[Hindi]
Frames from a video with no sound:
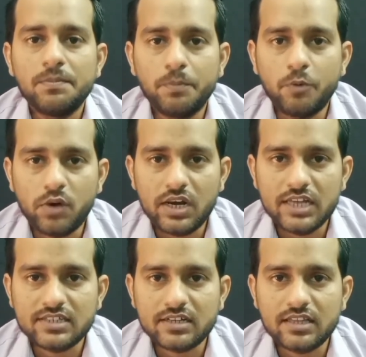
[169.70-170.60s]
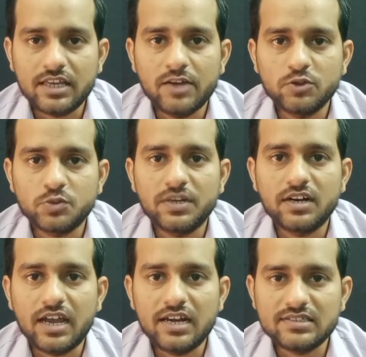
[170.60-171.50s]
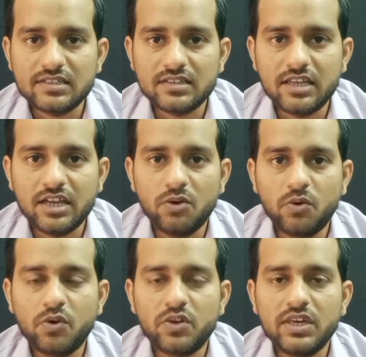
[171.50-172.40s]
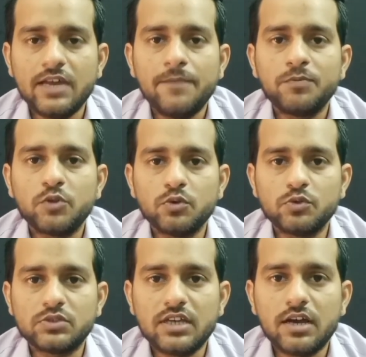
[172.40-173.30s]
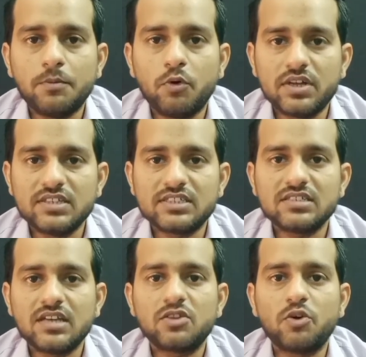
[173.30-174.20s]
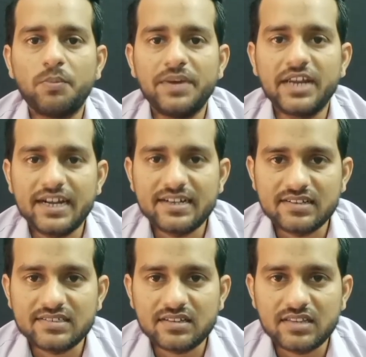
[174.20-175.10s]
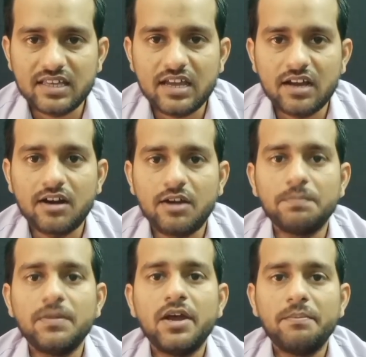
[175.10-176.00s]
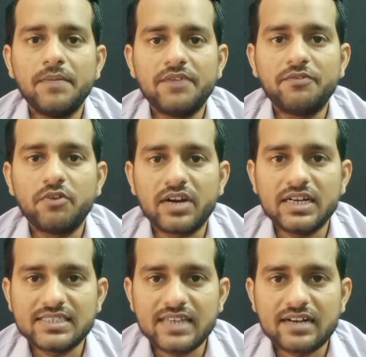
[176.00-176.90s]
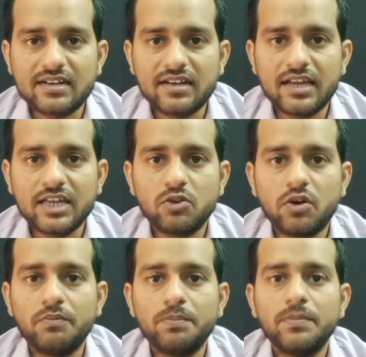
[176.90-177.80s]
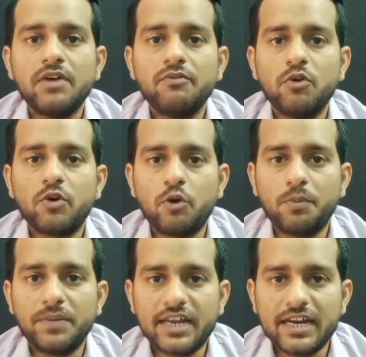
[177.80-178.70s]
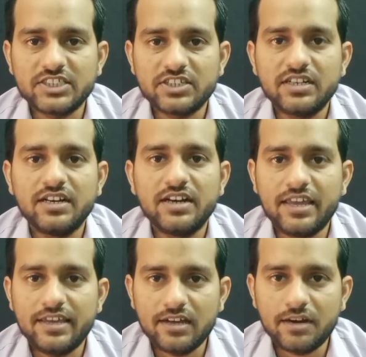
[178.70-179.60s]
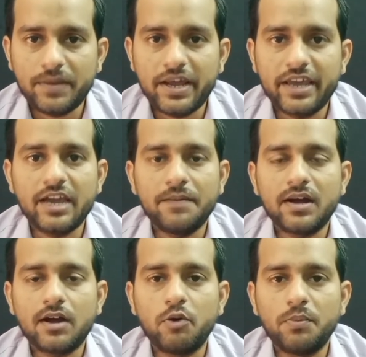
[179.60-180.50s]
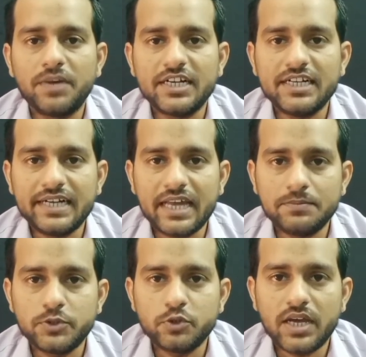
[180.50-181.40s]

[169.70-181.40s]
पोल ले सकते हैं उसमें राय ले सकते हैं लोगों की तो उससे हम ऑडियंस के साथ कम्युनिकेट कर सकते हैं अगर हम मेड फॉर किड सेलेक्ट करेंगे तो हम वो कम्युनिकेशन नहीं कर पाएंगे हमारा कम्युनिटी टैब जो